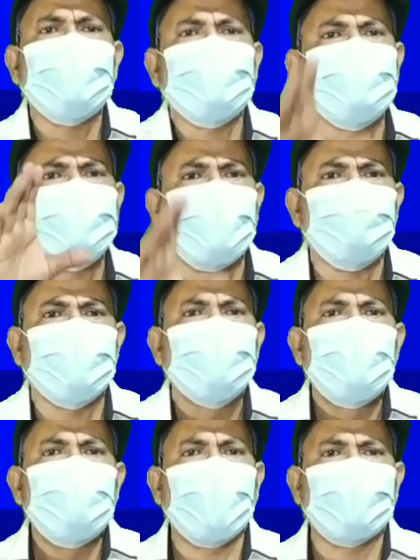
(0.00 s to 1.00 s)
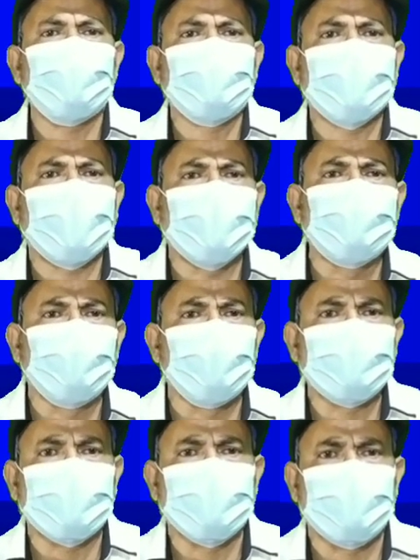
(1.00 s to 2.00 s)
দেশ হিসাবে ভারতকে
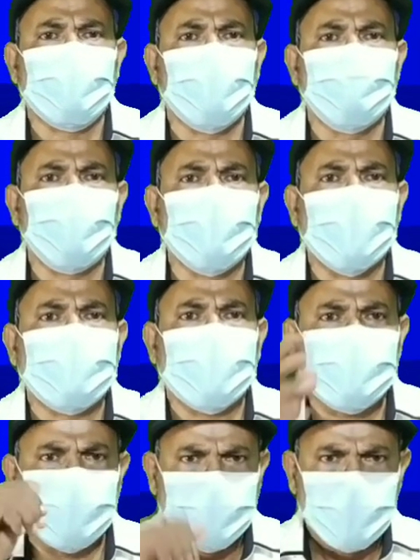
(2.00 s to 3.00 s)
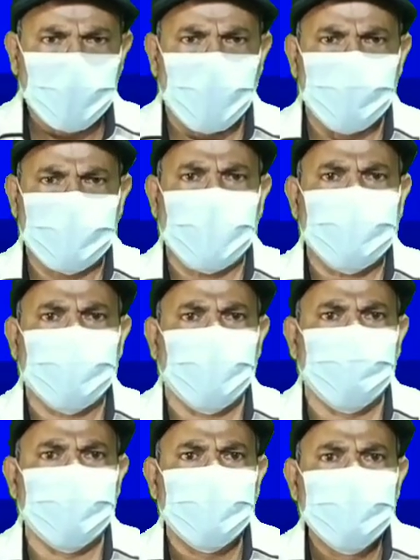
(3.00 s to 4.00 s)
আন্তর্জাতিক সম্প্রদায়ের কাছে ক্ষমা চাইতে
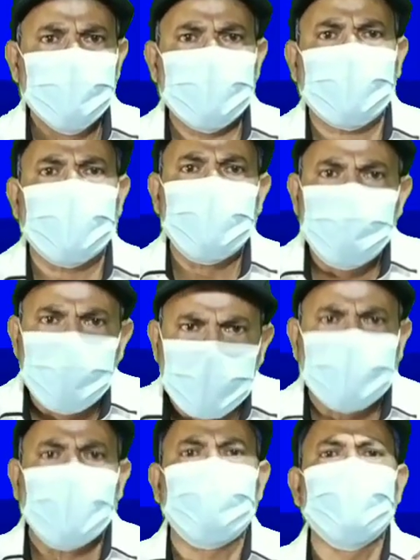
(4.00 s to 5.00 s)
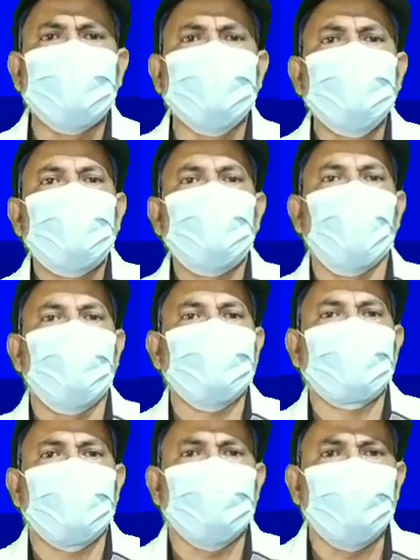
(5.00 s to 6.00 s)
হবে এখানে বিজেপিরই ক্ষমা
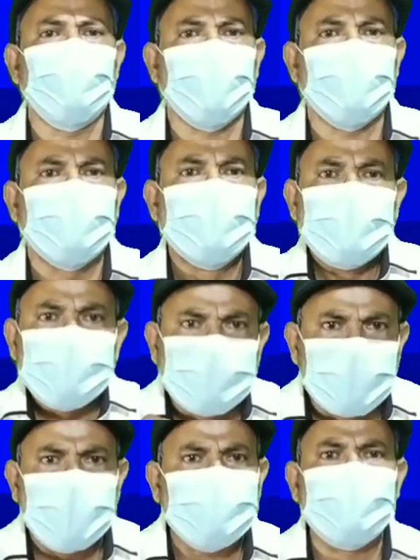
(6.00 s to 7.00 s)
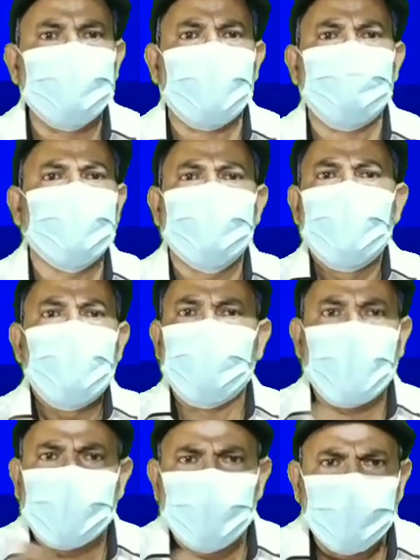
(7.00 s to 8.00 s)
চাওয়া উচিত দেশ হিসাবে
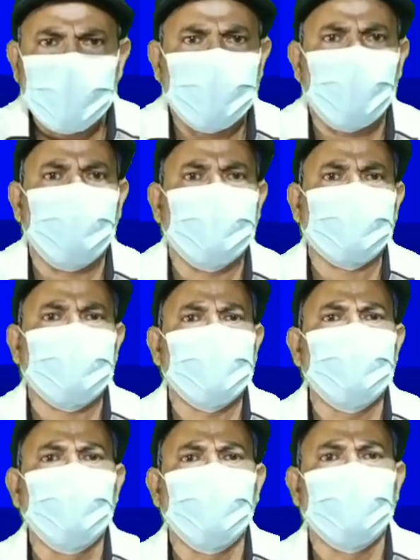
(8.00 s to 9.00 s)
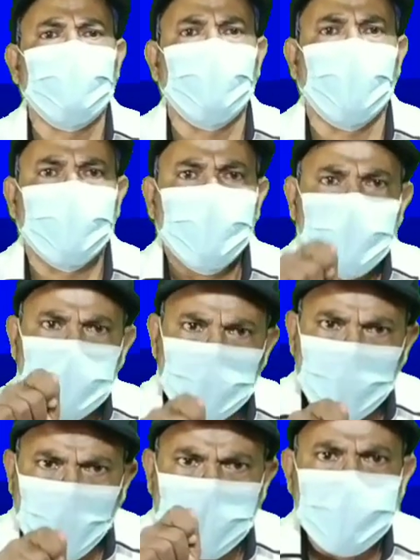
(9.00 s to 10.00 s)
ভারতের ক্ষমা চাওয়া উচিত নয়
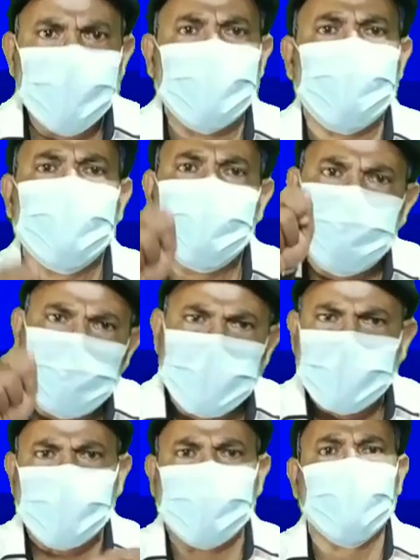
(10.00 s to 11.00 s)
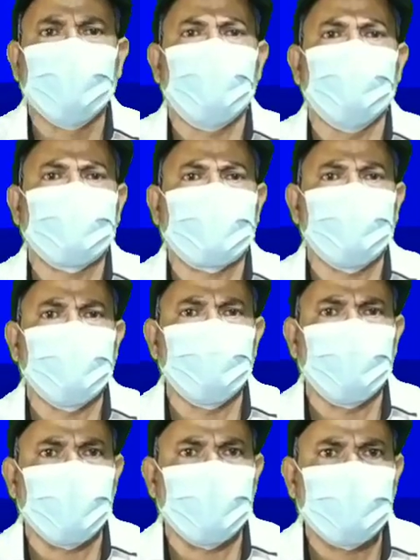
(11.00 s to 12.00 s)
দল হিসাবে বিজেপির ক্ষমা চাওয়া
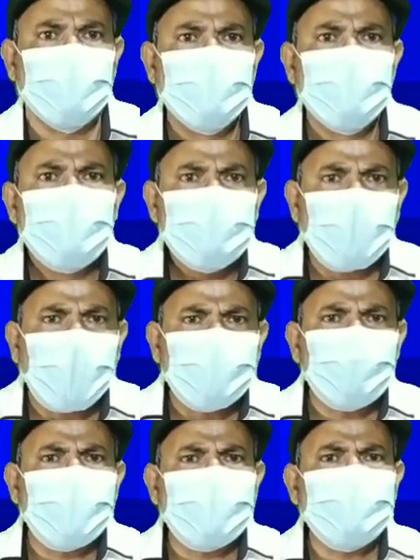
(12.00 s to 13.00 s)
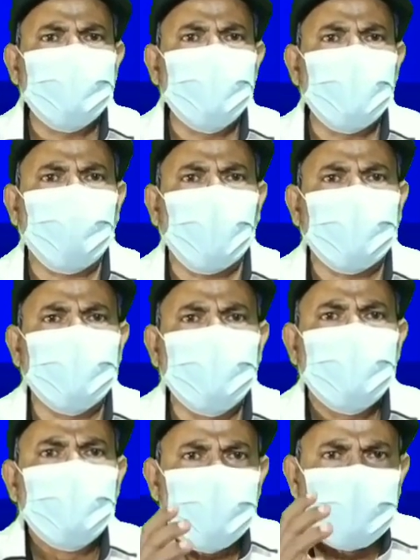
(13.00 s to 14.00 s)
উচিত তারও আগে দিনের পর দিন
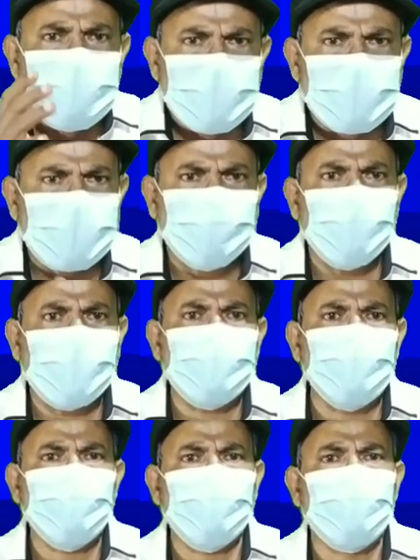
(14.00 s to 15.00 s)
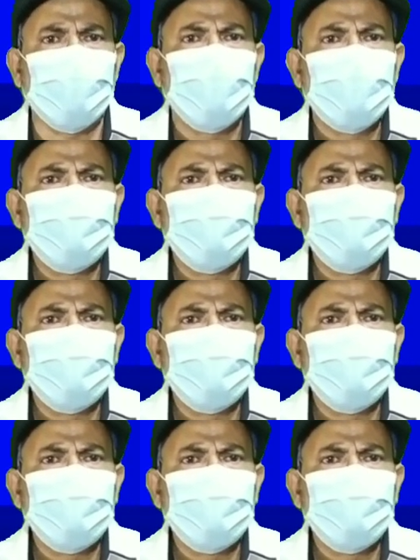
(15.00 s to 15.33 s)
ঘৃণা ছড়ানোর জন্য